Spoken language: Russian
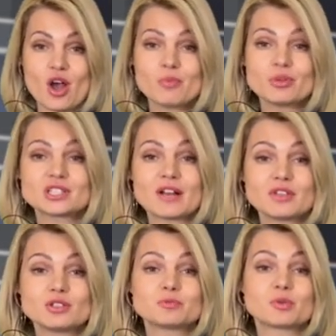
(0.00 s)
По
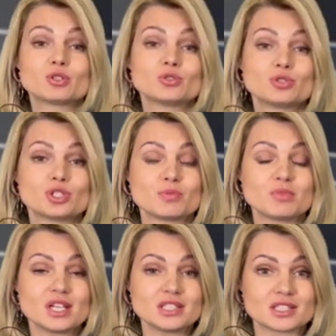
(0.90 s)
сравнению с предыдущим
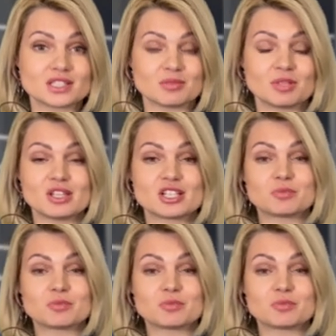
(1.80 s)
месяцем, индекс